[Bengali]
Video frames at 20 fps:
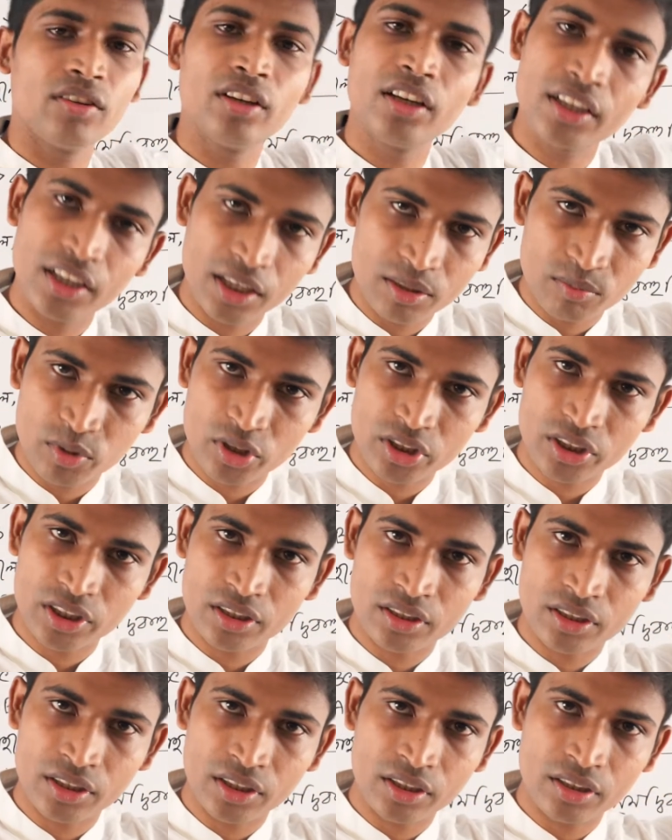হলে ডান পাশে
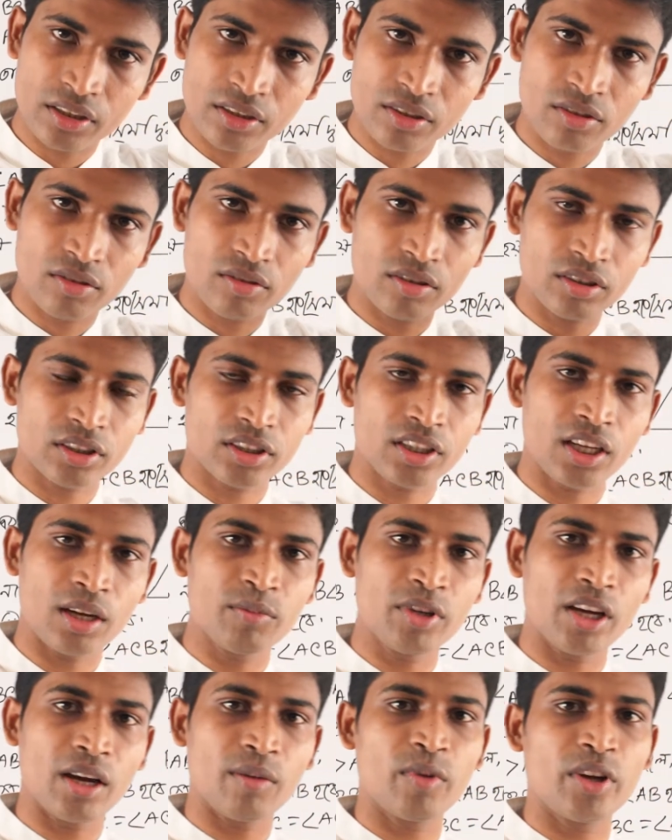আছে কথাটা
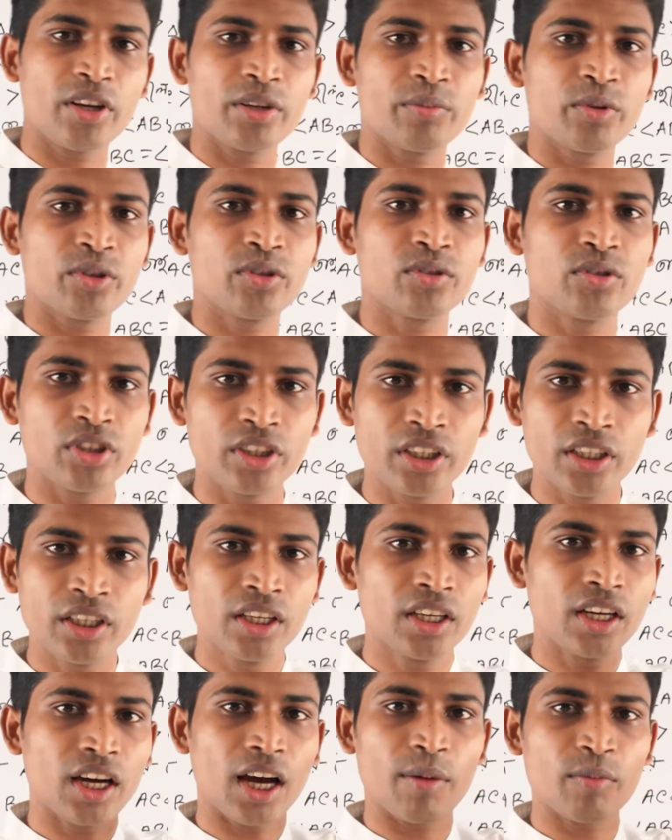আমি আবার রিপিট করি
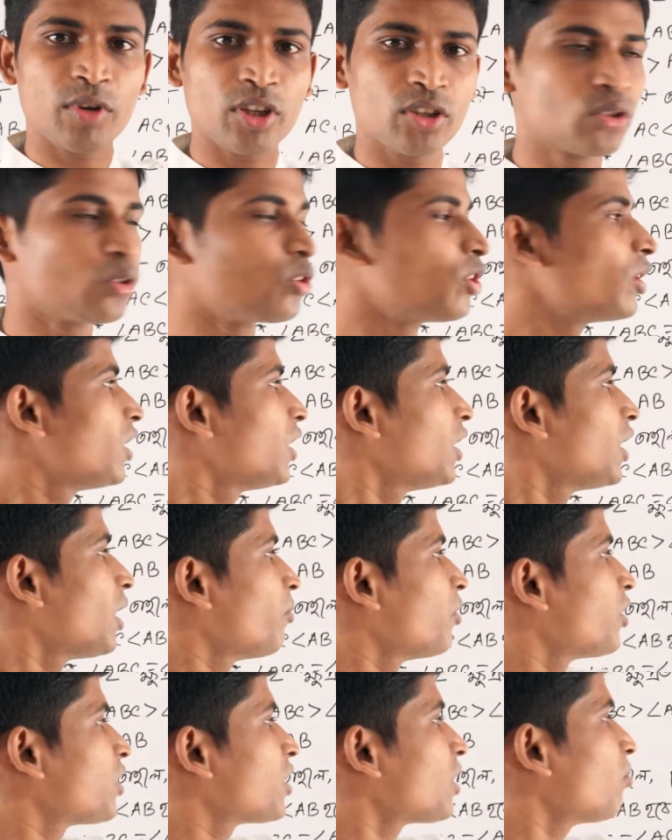আমরা ধরে
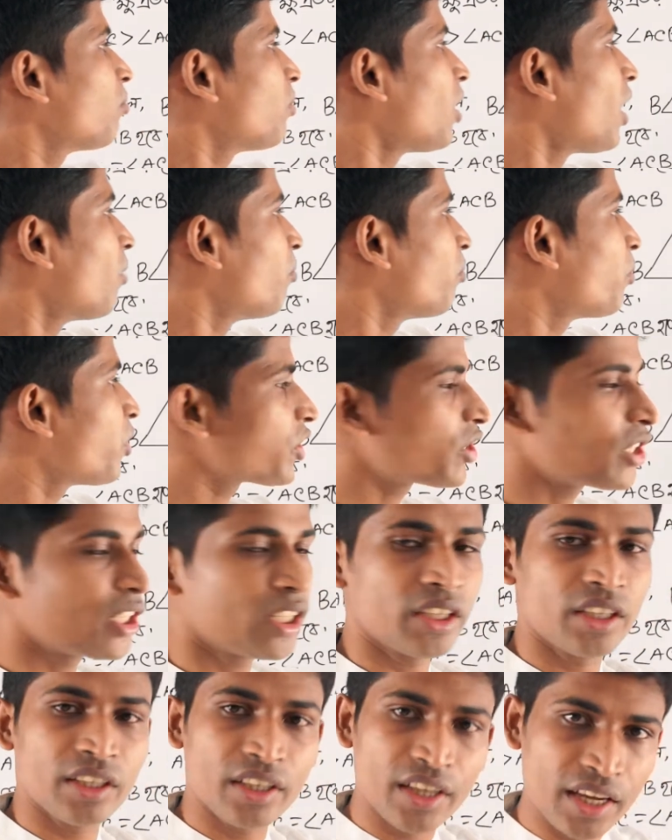নিলাম এটা বাম পাশে
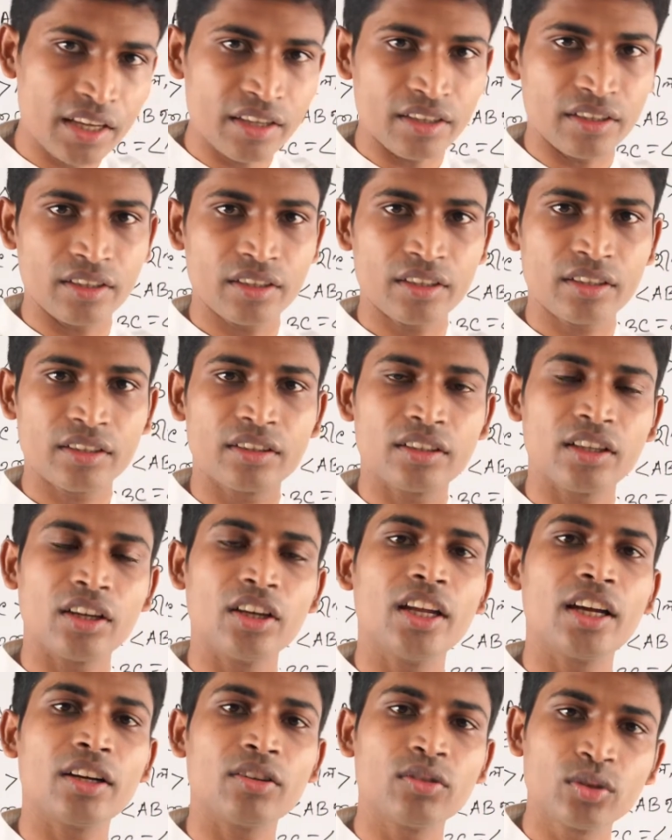নেই
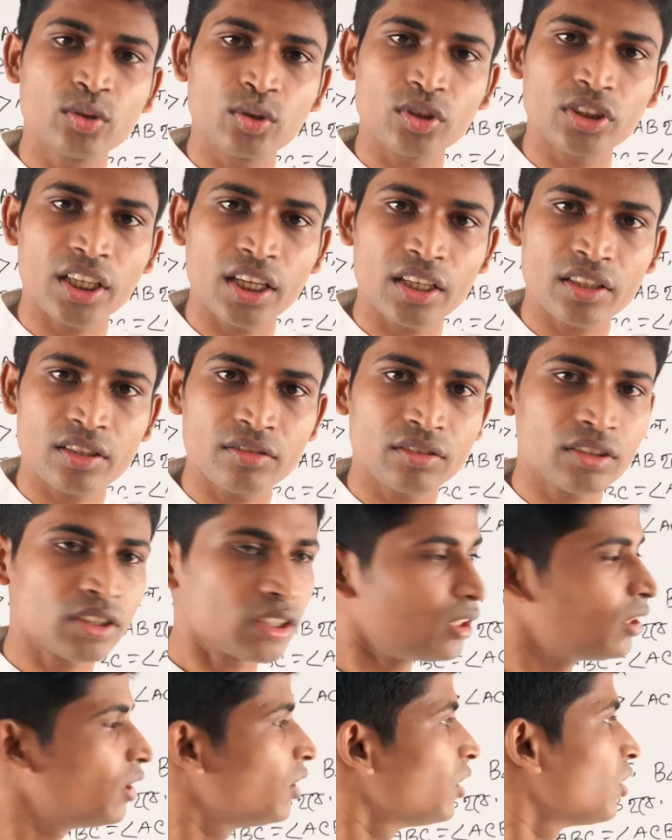তাহলে এখন কোথায় আছে ওটা
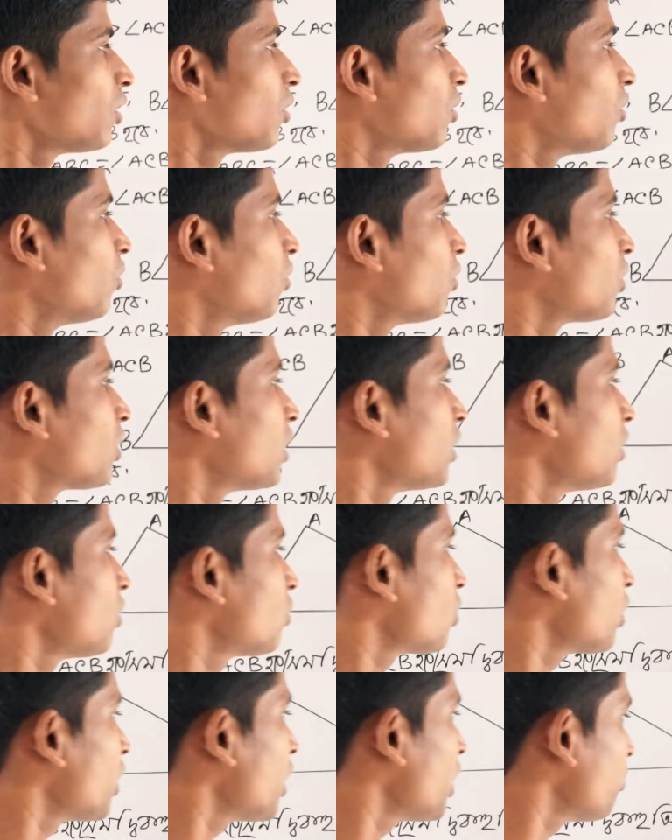ওটা
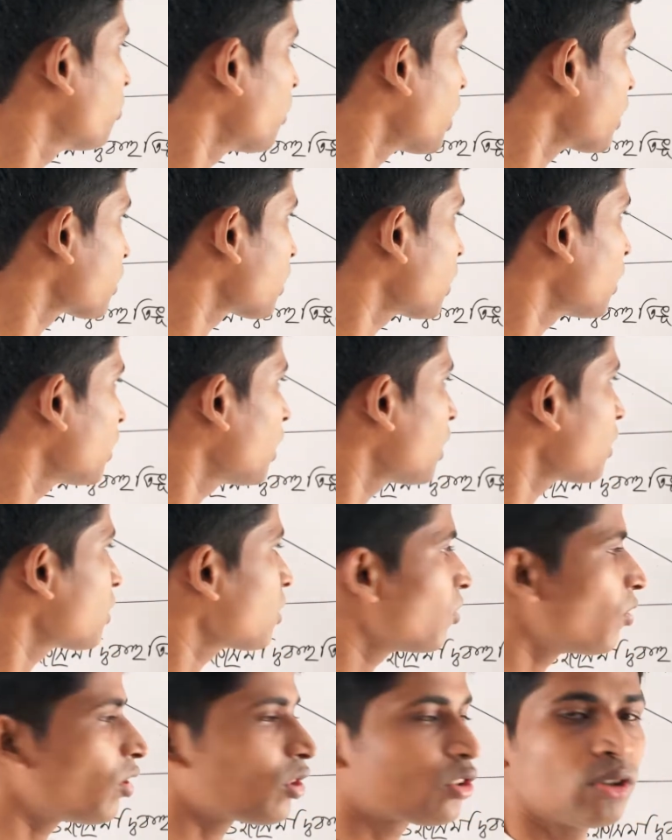নিশ্চয়ই এই মাঝখানে
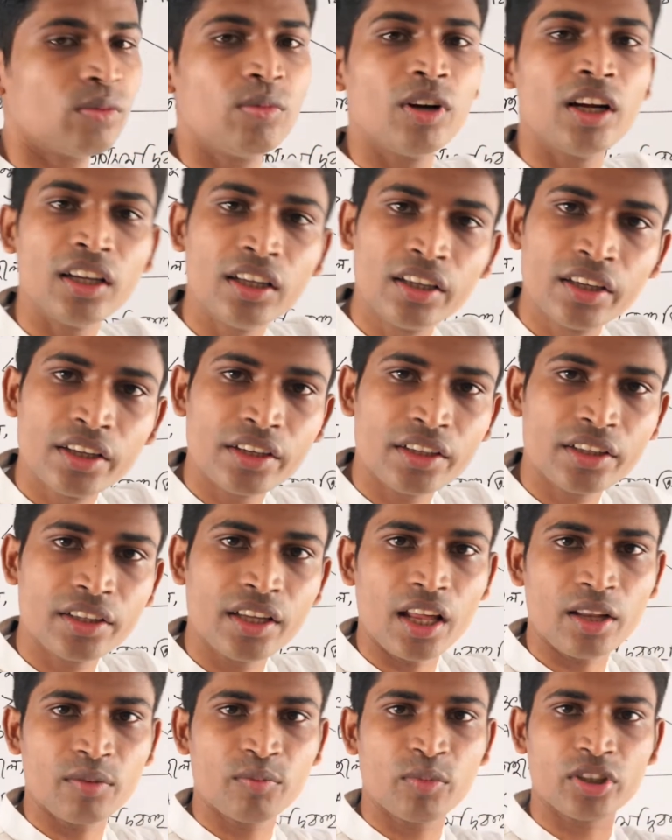আছে অথবা
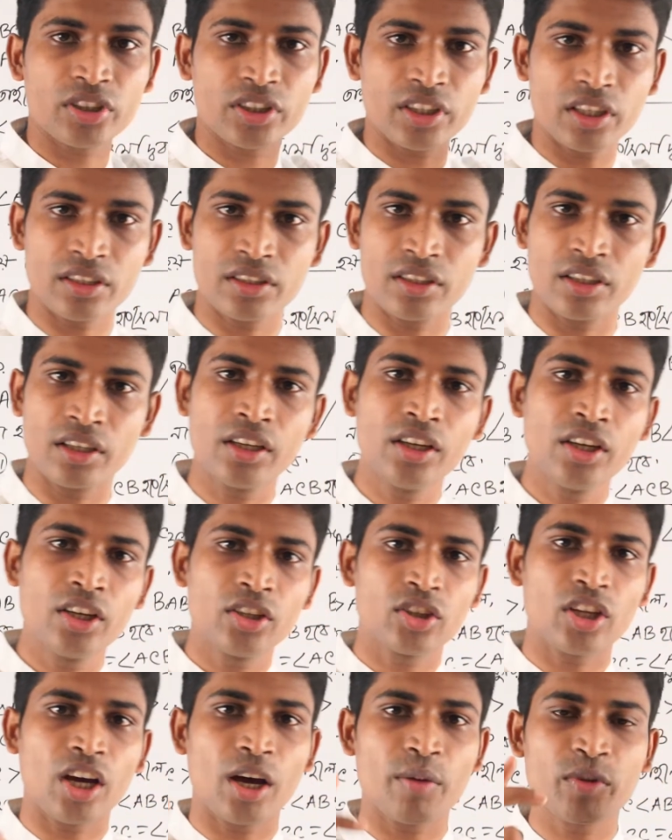ডান পাশে আছে
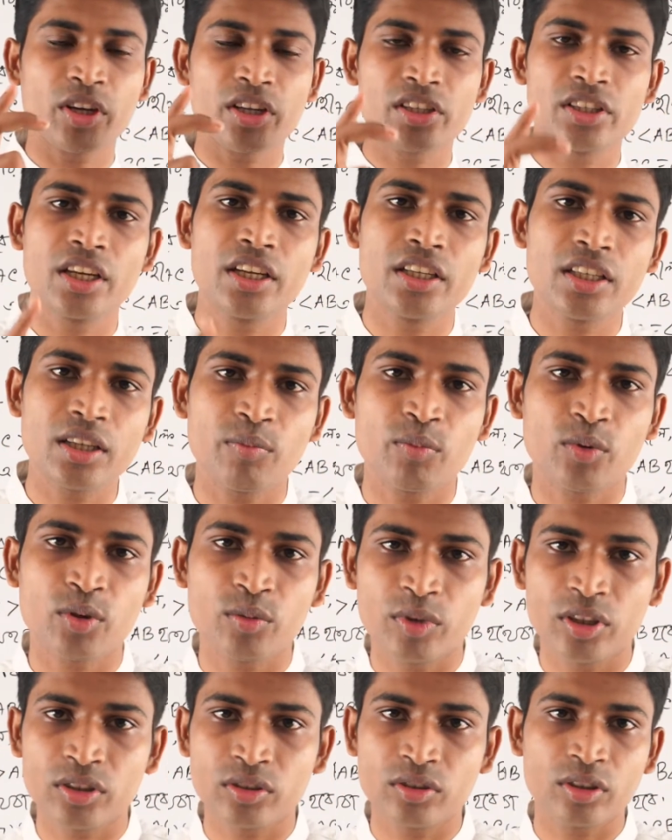তা আমরা সেইটা
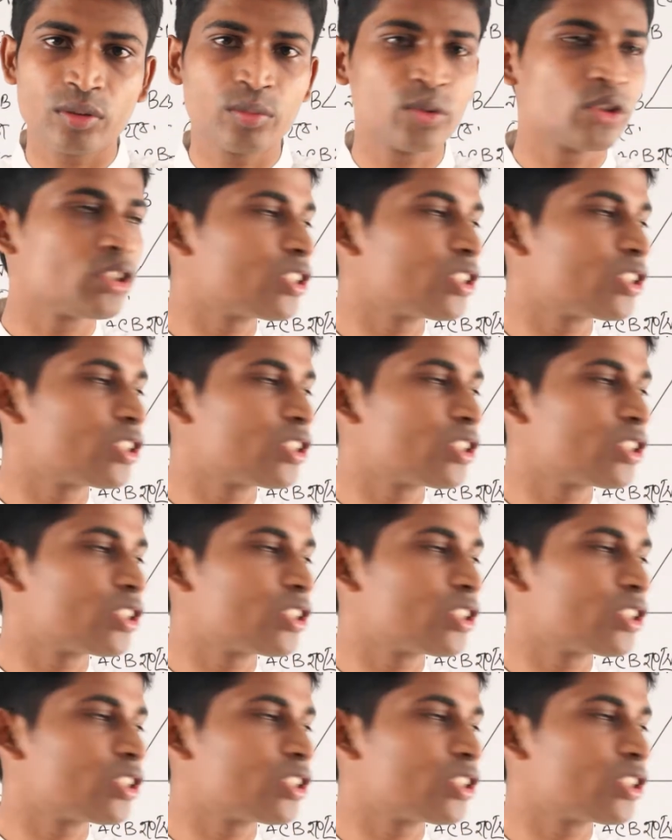প্রমাণ করব